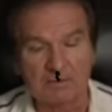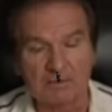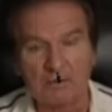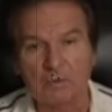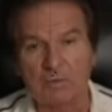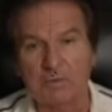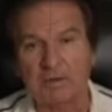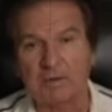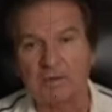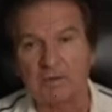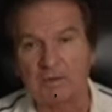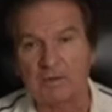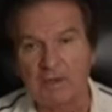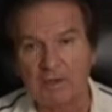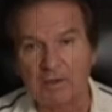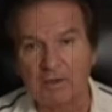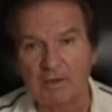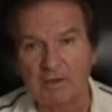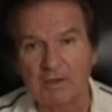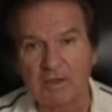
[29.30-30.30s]
с группой
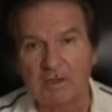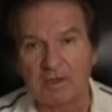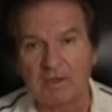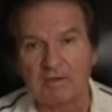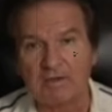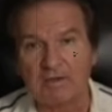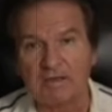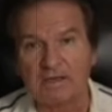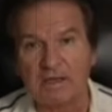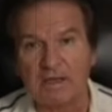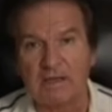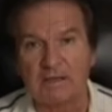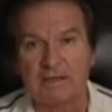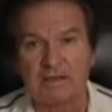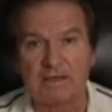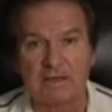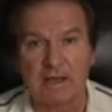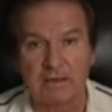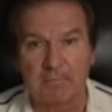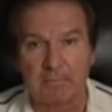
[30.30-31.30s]
других людей
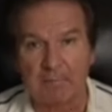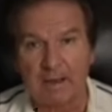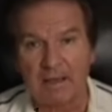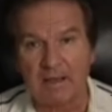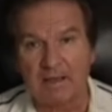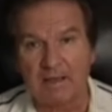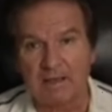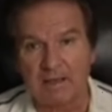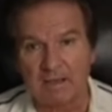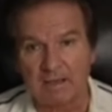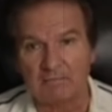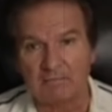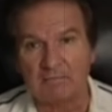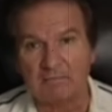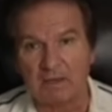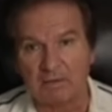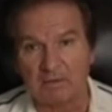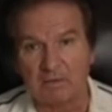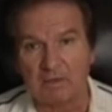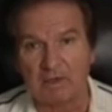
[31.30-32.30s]
связались с компанией,
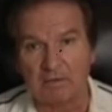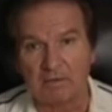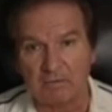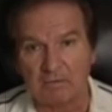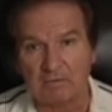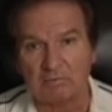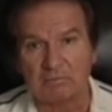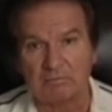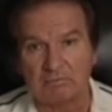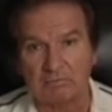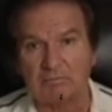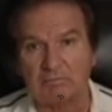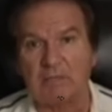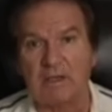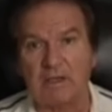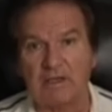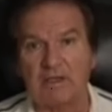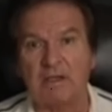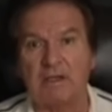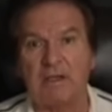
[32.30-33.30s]
которая, ну,
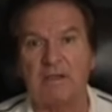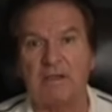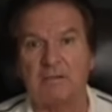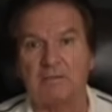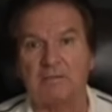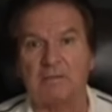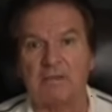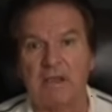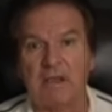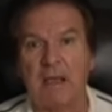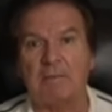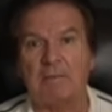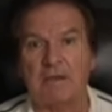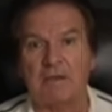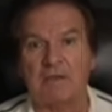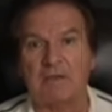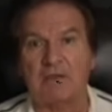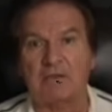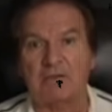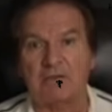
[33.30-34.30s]
нашли
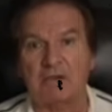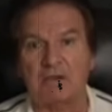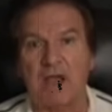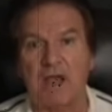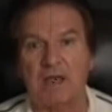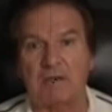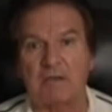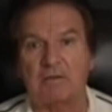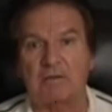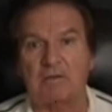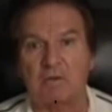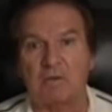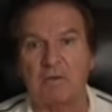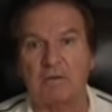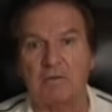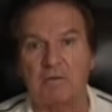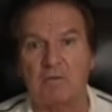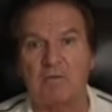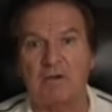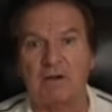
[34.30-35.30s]
самое здесь в Штатах,
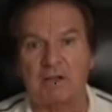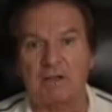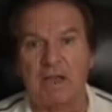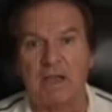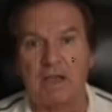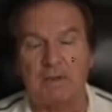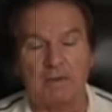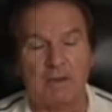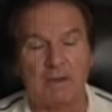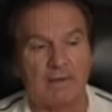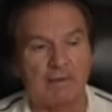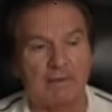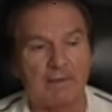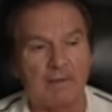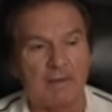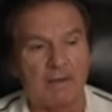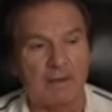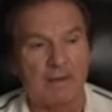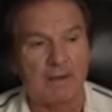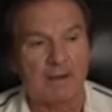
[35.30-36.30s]
вроде бы уважаемое,
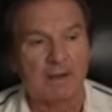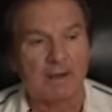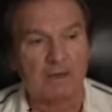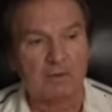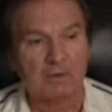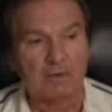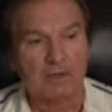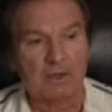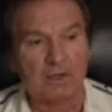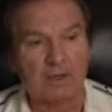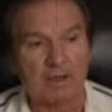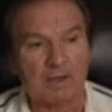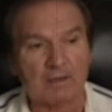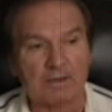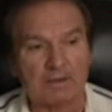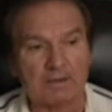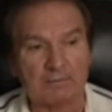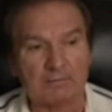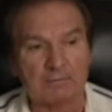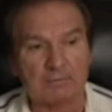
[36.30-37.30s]

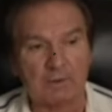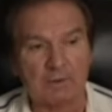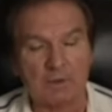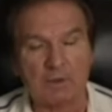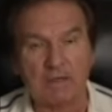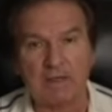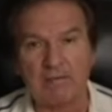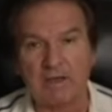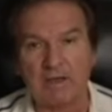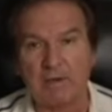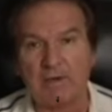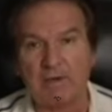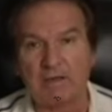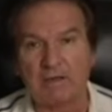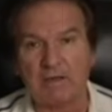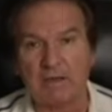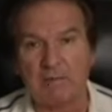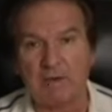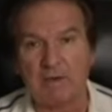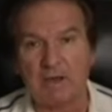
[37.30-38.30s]
которое долгое
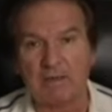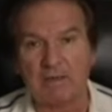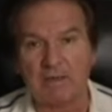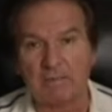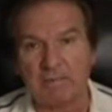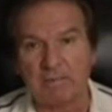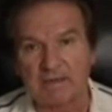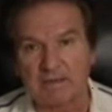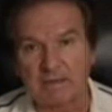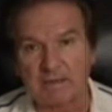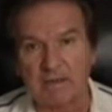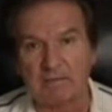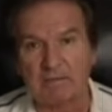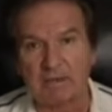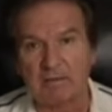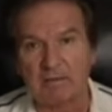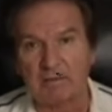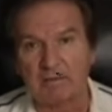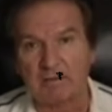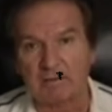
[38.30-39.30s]
время занимается
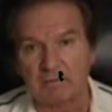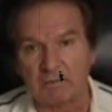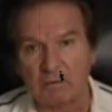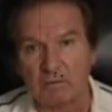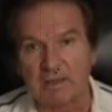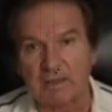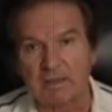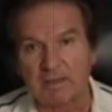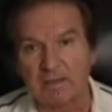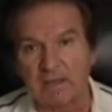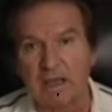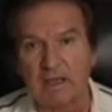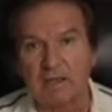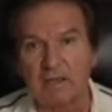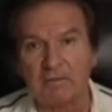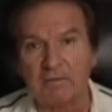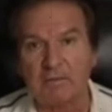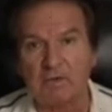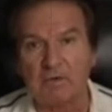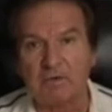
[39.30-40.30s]
поставкой
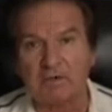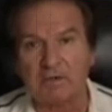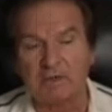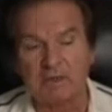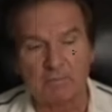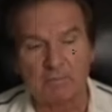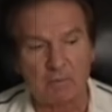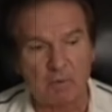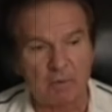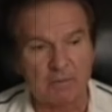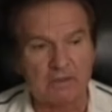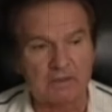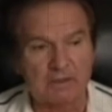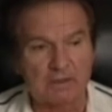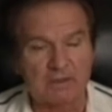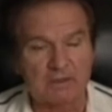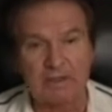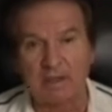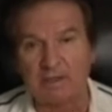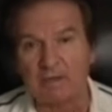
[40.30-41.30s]
гуманитарной, в том числе
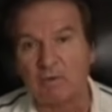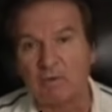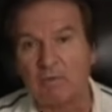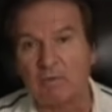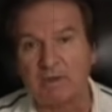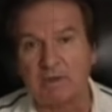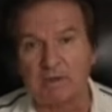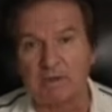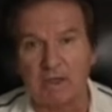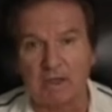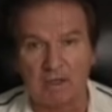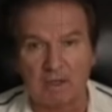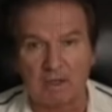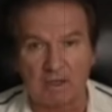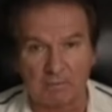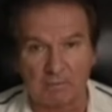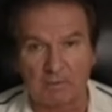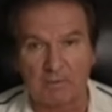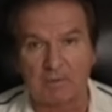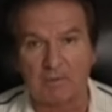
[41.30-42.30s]
помощи. Кстати,
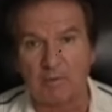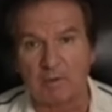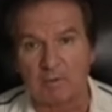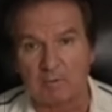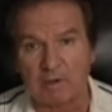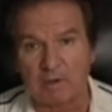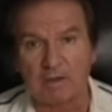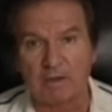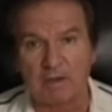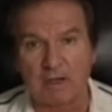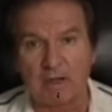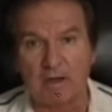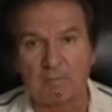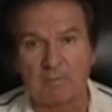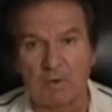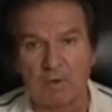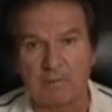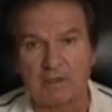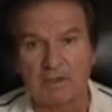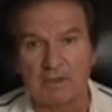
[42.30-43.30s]
гуманитарка, гуманитарная
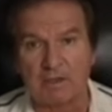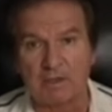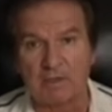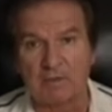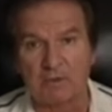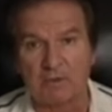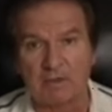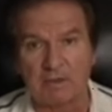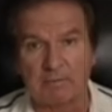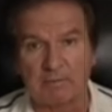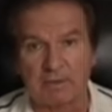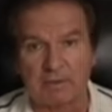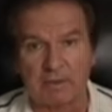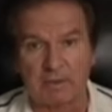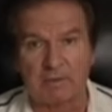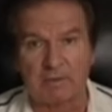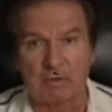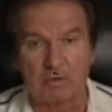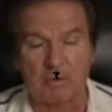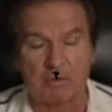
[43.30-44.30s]
помощь, она что же под
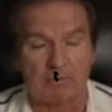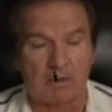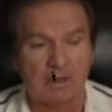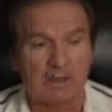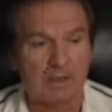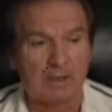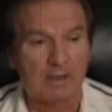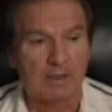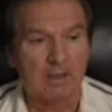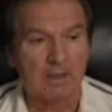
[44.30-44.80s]
Ермаком